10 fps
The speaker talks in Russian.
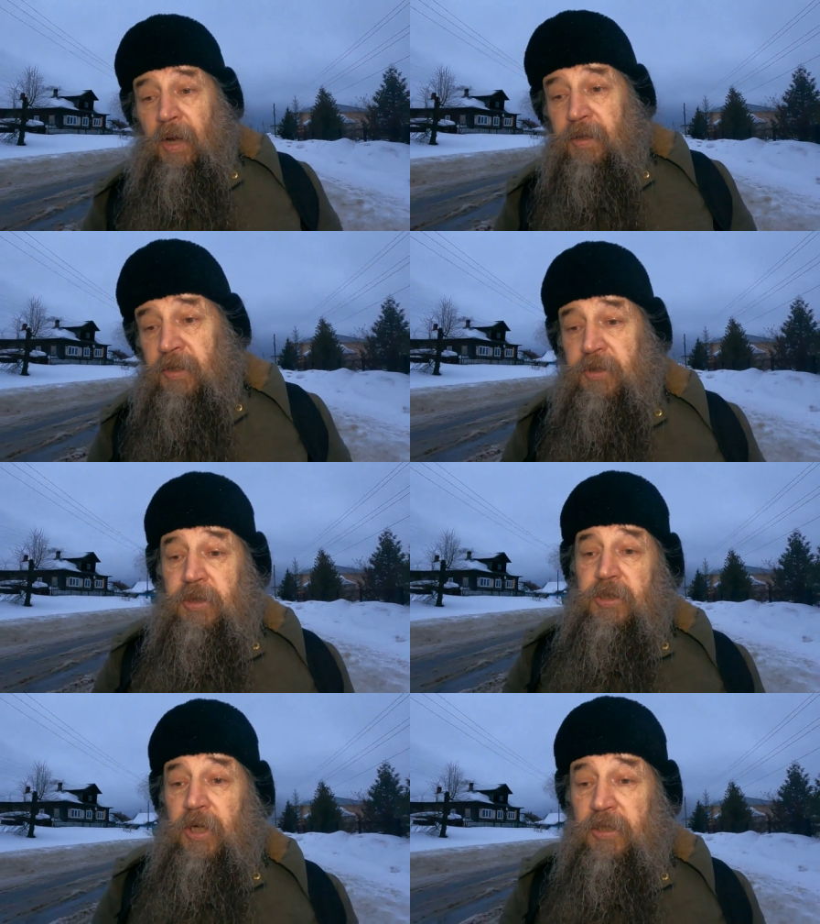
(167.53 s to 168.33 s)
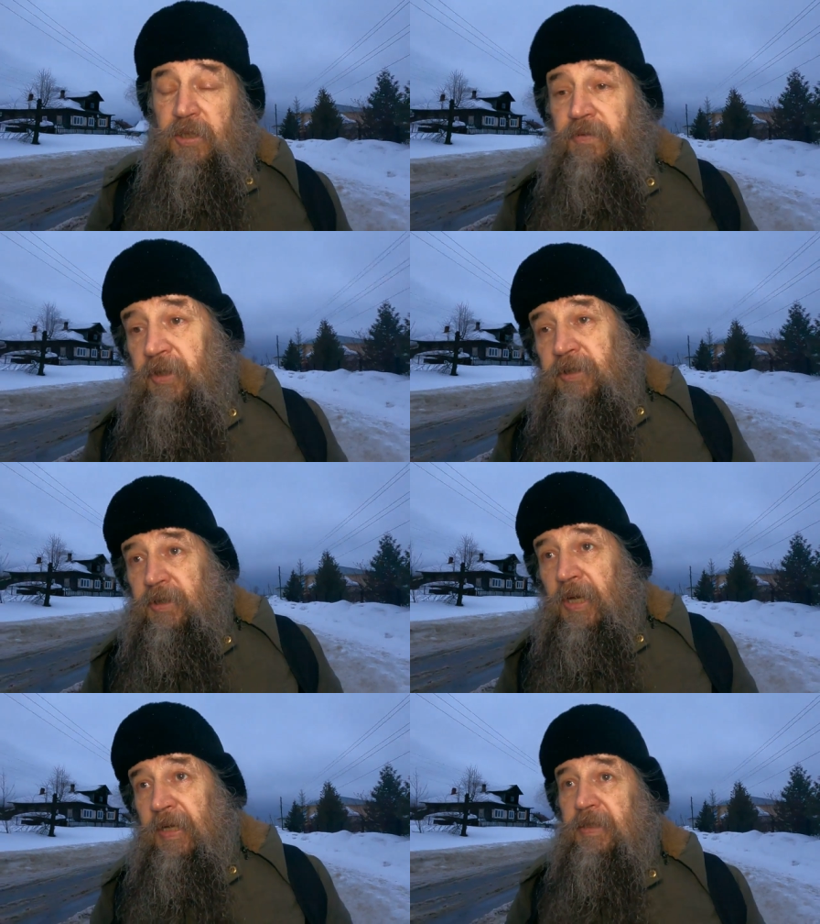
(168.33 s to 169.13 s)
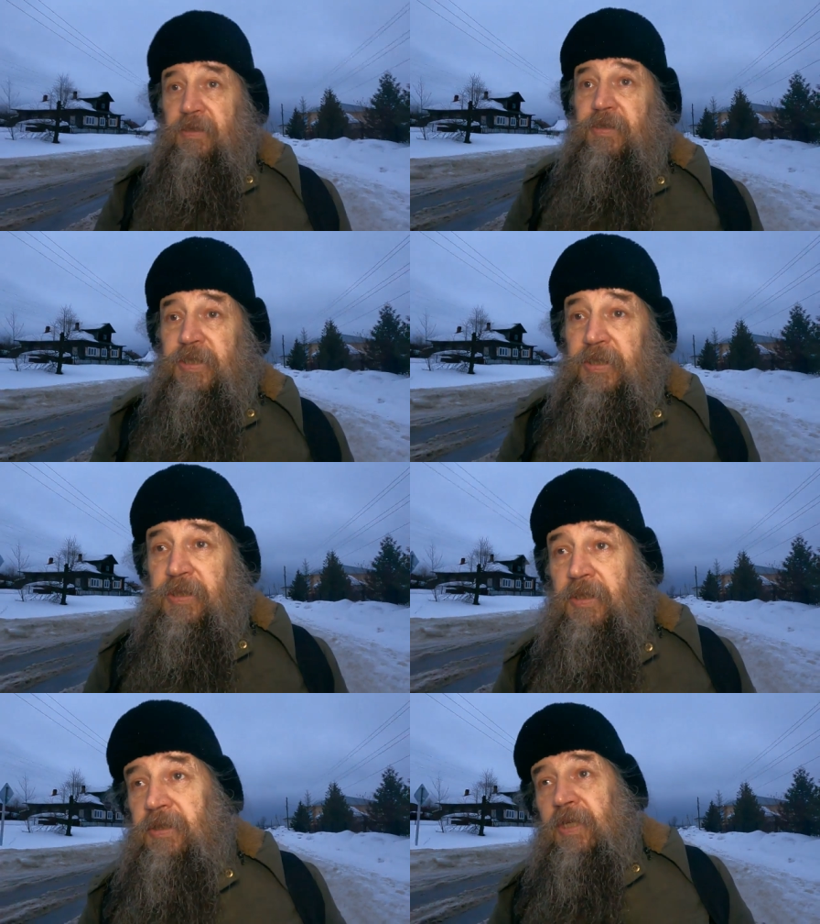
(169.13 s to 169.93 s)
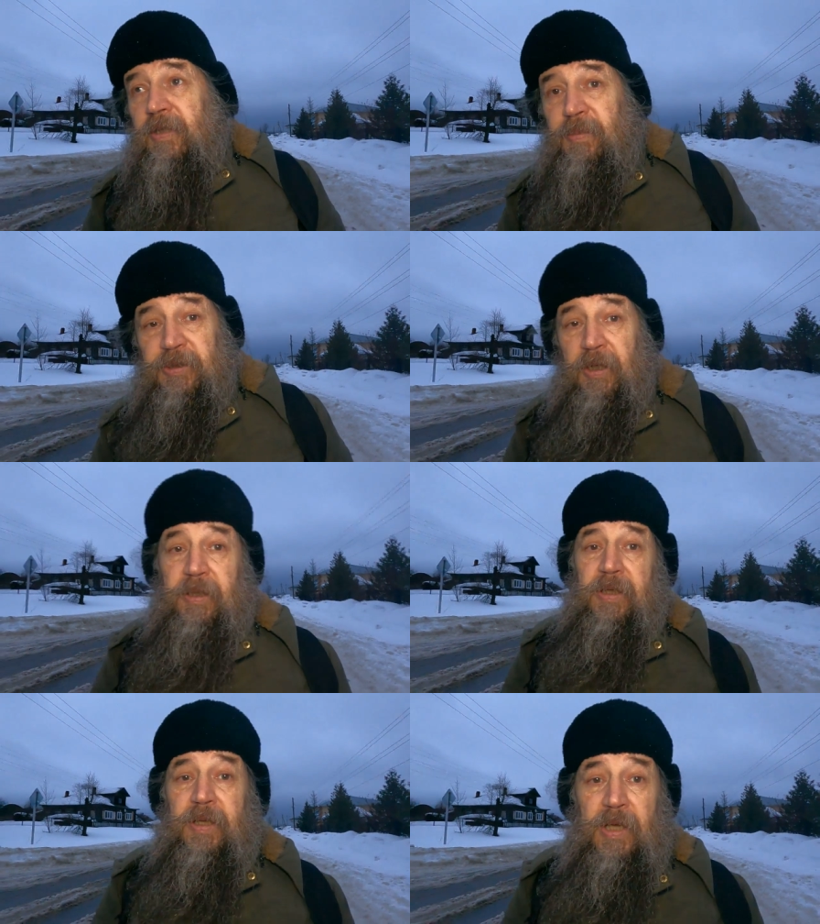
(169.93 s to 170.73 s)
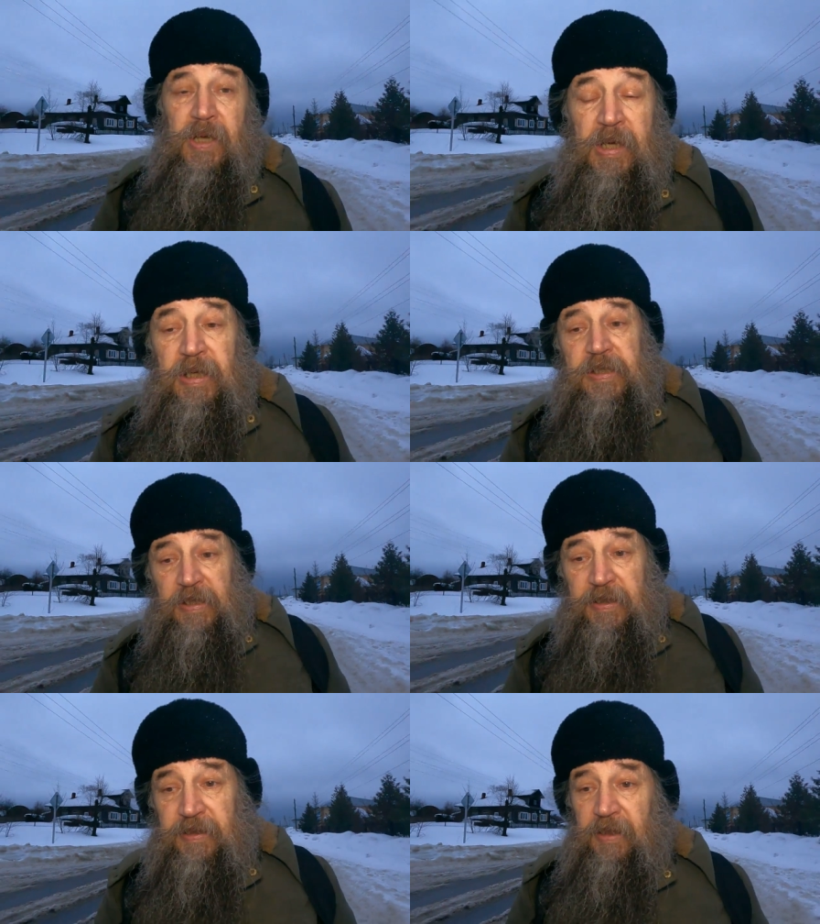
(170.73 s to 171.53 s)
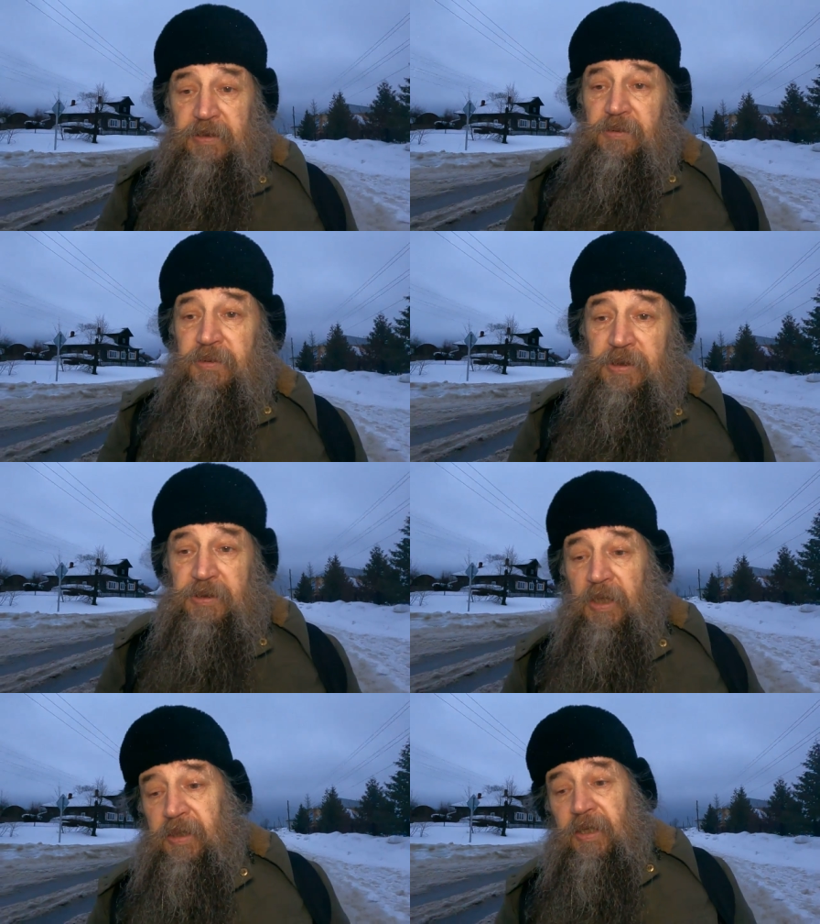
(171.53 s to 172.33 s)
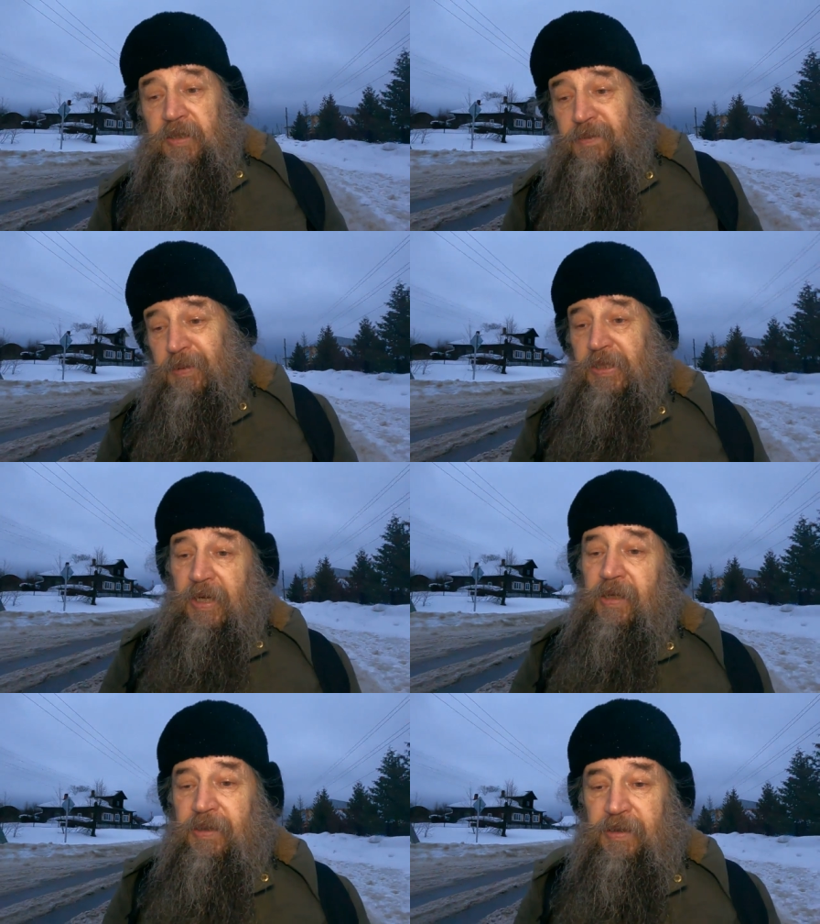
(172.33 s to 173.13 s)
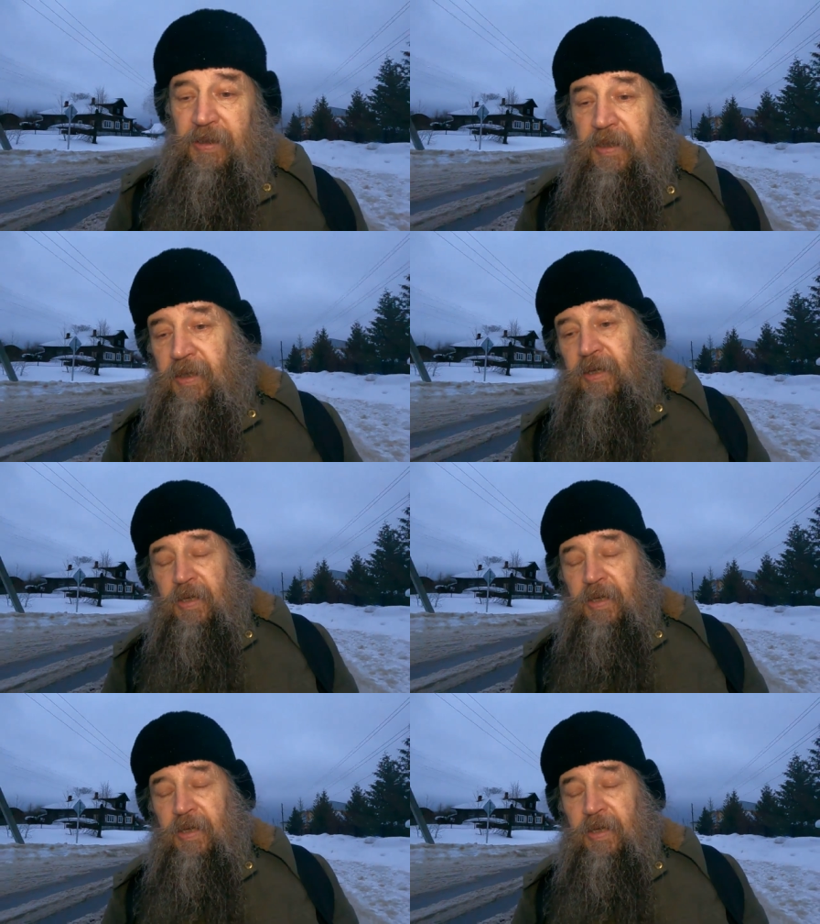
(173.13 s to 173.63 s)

Они еще счастливы, эти девочки, что за ними так следят, и у них такая специальная